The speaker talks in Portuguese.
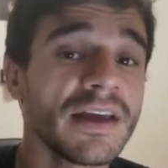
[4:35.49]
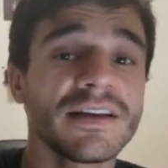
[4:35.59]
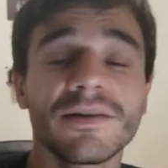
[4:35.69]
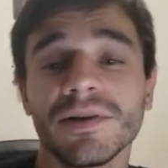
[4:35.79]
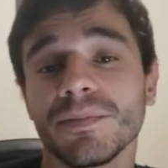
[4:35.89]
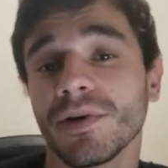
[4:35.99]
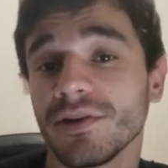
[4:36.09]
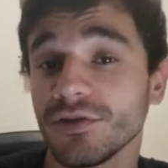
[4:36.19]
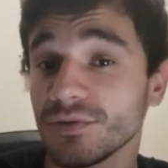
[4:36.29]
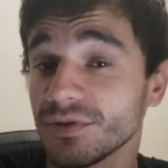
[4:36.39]
Então ele
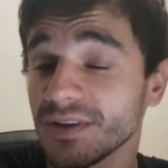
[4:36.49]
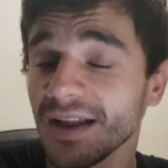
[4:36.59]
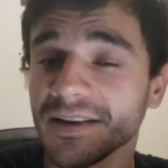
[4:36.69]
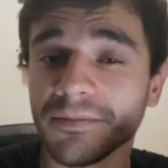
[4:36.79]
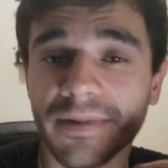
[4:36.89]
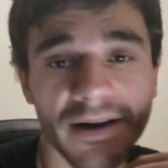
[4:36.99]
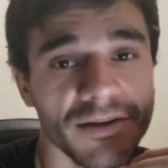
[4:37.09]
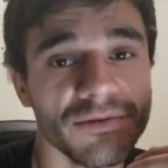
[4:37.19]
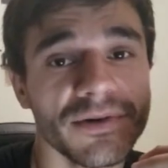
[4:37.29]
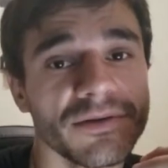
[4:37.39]
pode ajustar a
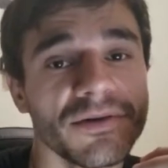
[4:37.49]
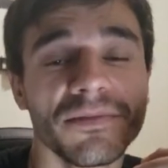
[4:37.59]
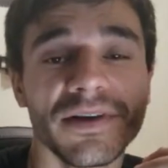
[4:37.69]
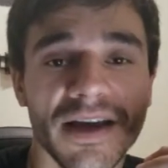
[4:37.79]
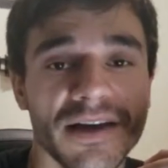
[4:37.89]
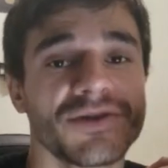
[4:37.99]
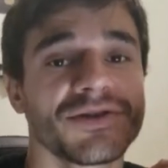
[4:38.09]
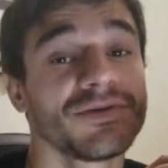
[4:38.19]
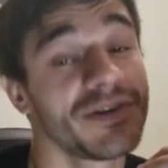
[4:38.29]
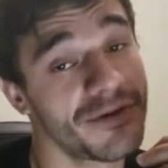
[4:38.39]
temperatura do
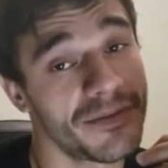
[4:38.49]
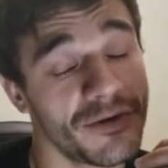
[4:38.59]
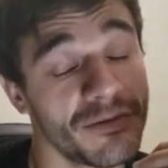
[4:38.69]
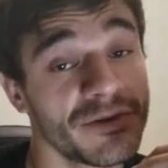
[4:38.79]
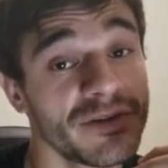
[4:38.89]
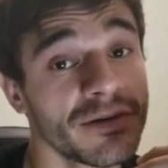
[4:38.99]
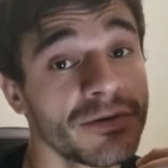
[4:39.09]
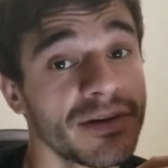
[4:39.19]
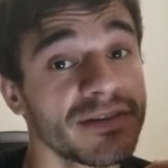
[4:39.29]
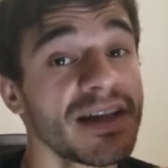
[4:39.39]
ambiente da forma como você
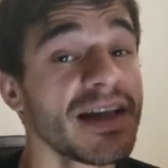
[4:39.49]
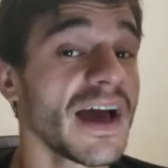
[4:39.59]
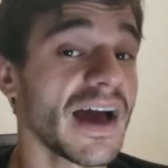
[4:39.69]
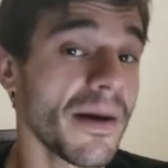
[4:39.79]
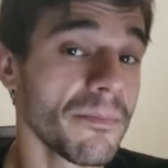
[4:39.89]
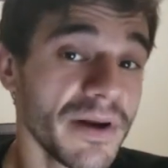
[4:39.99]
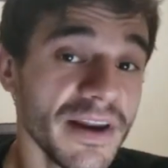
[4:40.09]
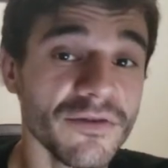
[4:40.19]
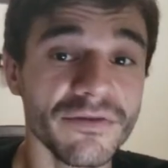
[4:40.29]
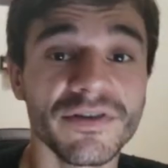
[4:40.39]
gosta,
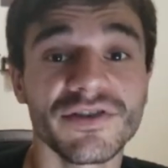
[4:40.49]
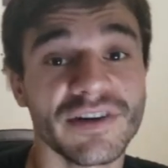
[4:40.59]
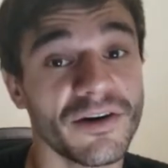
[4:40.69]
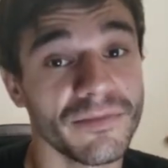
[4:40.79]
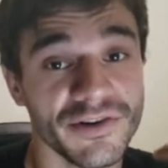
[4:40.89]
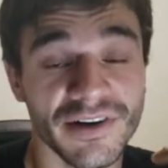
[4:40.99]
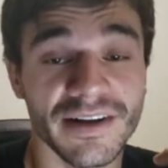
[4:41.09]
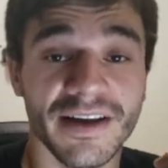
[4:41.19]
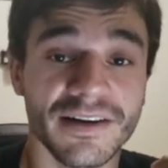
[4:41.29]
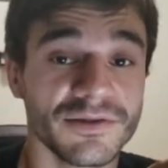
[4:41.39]
abrir ou fechar uma
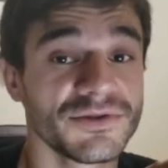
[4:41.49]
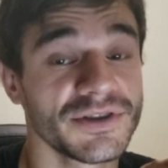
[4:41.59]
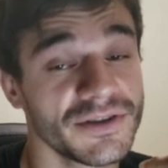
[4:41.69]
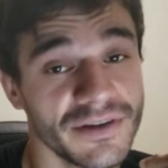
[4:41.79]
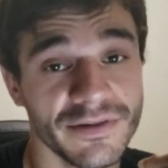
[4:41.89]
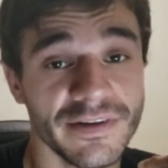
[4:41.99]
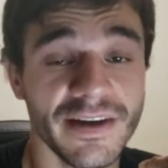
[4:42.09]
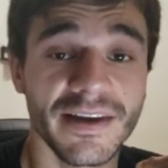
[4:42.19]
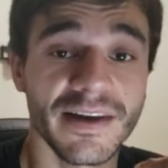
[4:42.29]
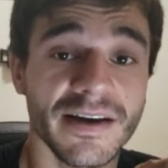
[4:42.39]
janela do jeito que você
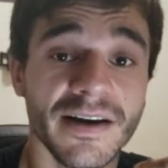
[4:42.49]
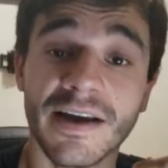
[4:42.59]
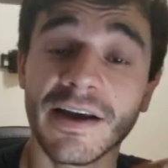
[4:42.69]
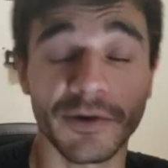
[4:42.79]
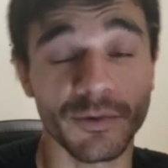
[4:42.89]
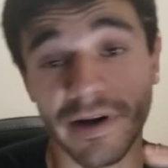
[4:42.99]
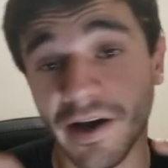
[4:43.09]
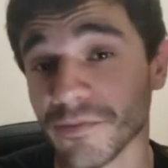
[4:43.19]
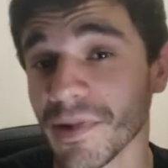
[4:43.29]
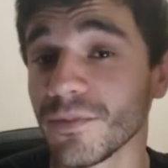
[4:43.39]
queira,
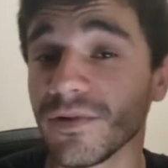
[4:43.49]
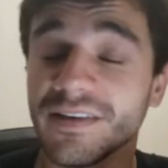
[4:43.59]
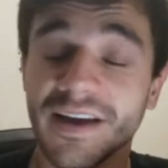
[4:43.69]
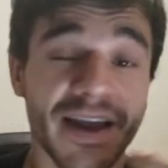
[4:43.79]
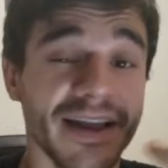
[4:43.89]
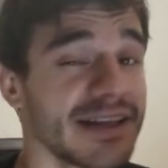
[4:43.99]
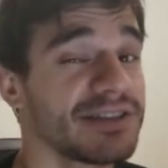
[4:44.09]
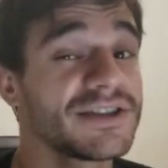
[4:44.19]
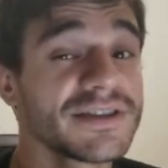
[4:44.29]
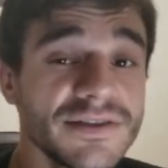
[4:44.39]
tocar uma música
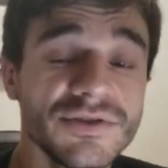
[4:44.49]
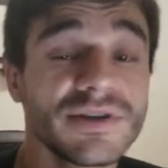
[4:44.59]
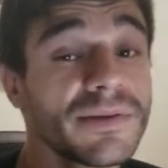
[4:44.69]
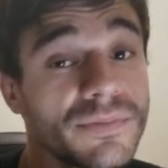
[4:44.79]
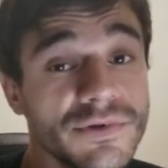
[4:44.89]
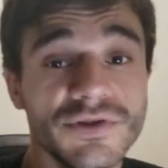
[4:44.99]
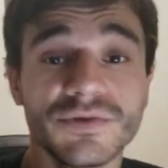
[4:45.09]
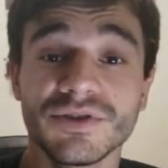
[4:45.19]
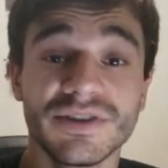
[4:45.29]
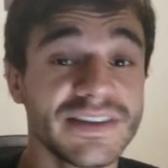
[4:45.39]
relaxante depois
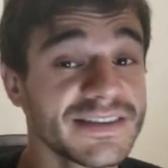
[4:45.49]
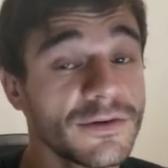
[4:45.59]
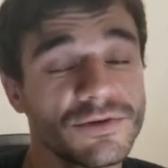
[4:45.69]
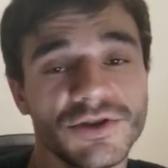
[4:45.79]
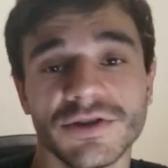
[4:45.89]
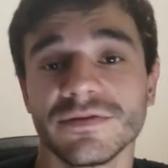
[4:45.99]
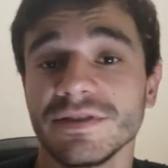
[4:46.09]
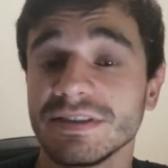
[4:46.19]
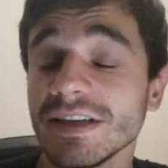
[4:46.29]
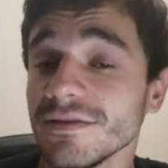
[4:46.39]
de um dia exaustivo
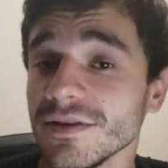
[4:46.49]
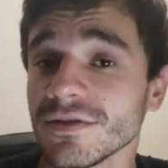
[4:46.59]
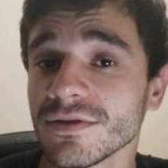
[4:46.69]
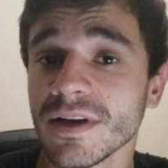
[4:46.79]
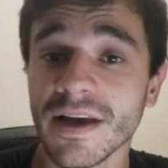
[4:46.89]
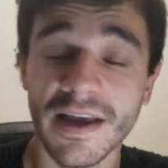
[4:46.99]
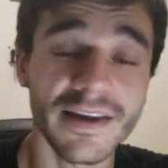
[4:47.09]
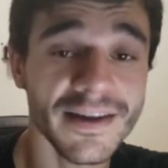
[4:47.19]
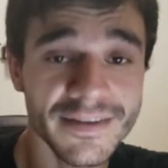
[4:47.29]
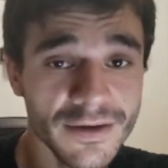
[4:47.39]
de serviço
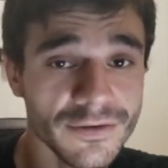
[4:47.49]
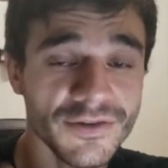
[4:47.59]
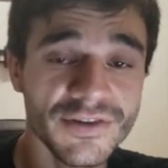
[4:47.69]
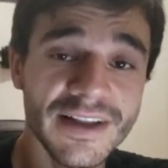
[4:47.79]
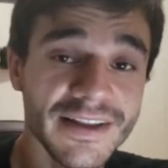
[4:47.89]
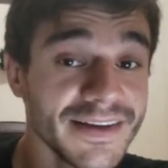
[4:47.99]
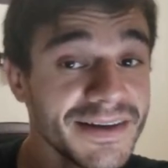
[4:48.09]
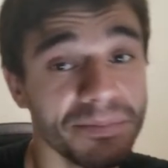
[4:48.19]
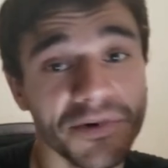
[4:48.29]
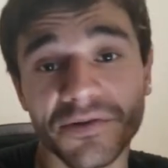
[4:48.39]
e até sua
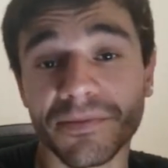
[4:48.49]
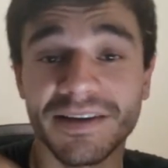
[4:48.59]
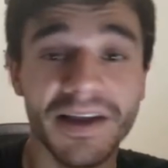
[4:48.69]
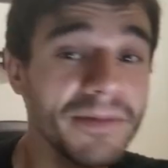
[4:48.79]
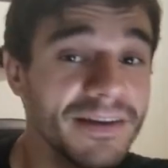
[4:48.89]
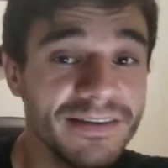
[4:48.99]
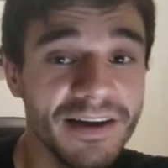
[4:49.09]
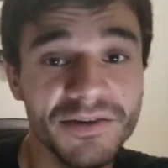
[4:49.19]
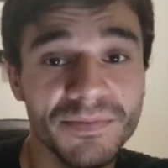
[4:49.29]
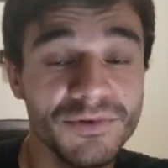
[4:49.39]
geladeira pode mandar
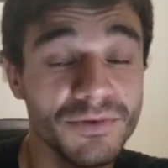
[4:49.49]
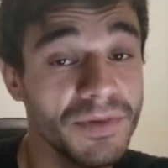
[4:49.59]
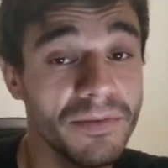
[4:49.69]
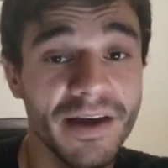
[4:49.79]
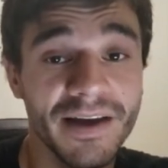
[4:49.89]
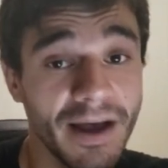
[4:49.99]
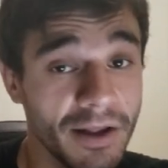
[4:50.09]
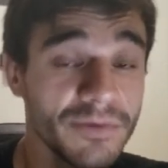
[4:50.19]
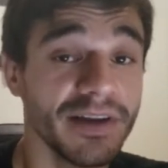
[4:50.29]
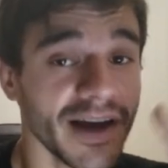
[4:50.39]
mensagem para o
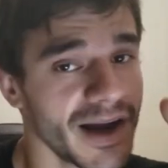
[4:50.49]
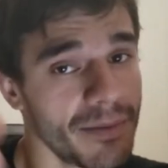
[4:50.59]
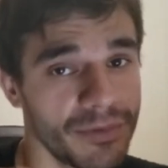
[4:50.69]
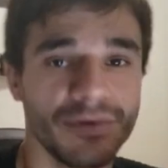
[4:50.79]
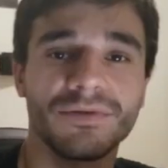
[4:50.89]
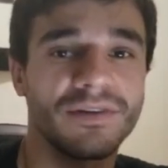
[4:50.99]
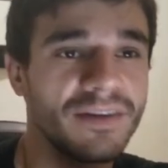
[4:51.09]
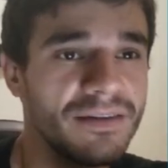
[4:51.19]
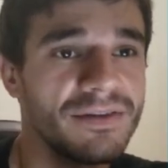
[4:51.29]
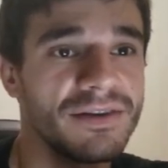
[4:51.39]
supermercado que acabou a sua
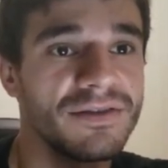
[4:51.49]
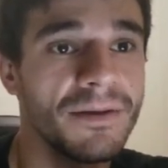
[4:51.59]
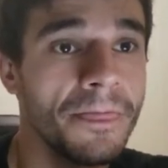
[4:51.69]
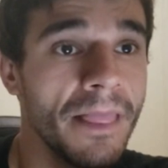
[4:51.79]
cerveja.